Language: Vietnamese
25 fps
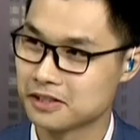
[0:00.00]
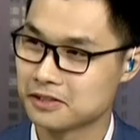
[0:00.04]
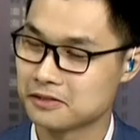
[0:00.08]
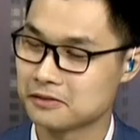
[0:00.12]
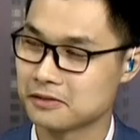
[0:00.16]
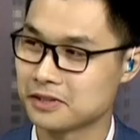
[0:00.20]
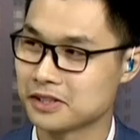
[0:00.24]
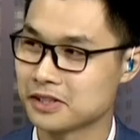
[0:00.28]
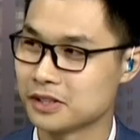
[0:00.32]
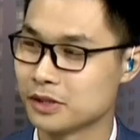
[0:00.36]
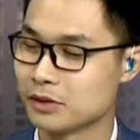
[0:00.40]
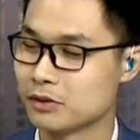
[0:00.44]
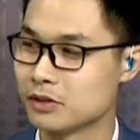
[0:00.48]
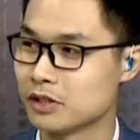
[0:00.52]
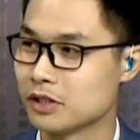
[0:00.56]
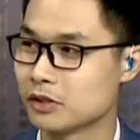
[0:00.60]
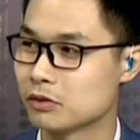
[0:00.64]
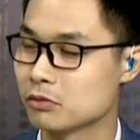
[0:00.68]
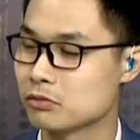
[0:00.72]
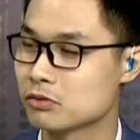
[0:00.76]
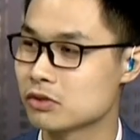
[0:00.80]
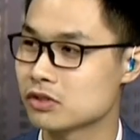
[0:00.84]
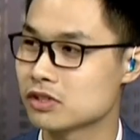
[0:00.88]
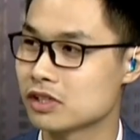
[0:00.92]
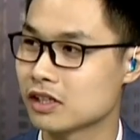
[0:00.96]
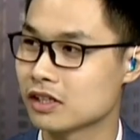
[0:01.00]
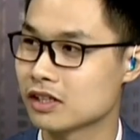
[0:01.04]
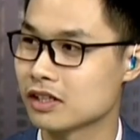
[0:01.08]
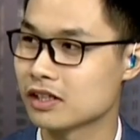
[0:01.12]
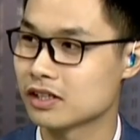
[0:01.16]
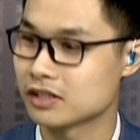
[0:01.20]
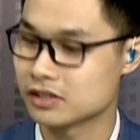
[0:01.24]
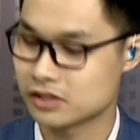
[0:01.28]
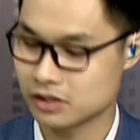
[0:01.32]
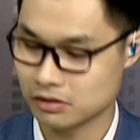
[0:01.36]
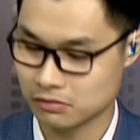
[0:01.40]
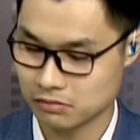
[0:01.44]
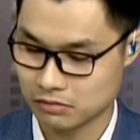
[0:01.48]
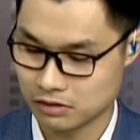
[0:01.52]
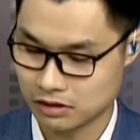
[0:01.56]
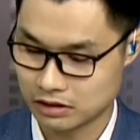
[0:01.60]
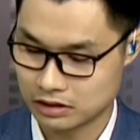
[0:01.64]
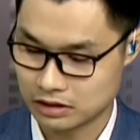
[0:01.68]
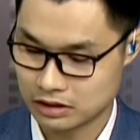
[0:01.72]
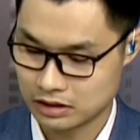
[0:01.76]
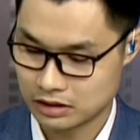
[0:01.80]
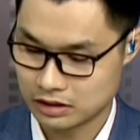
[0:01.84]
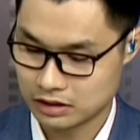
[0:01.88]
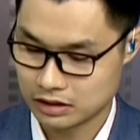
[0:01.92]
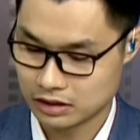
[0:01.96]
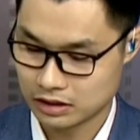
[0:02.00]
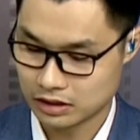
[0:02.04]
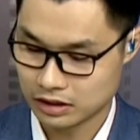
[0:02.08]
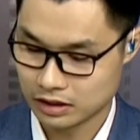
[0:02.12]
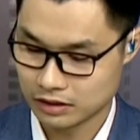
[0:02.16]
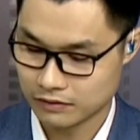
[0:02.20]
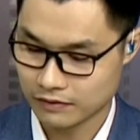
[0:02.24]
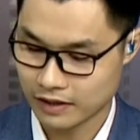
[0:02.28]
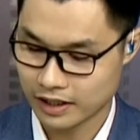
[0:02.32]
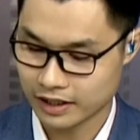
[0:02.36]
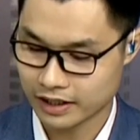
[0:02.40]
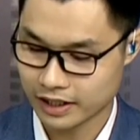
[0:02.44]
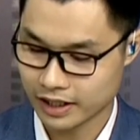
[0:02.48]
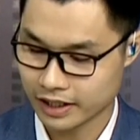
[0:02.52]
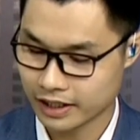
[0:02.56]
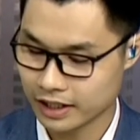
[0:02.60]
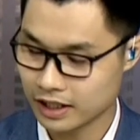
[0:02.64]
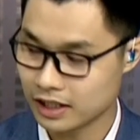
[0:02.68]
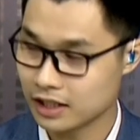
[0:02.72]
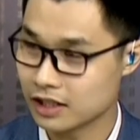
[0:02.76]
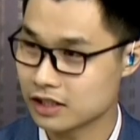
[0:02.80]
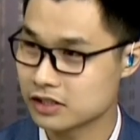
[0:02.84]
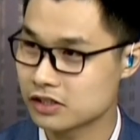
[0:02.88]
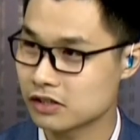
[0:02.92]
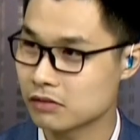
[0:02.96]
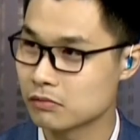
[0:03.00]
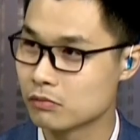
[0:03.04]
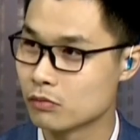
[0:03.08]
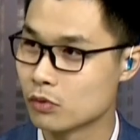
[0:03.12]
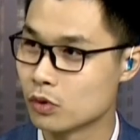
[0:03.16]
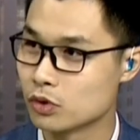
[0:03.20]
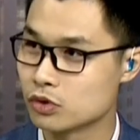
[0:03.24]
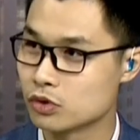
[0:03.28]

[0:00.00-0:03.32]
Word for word: và nhiều người cũng cho rằng là trong uh, vài ngày hay là trong mùa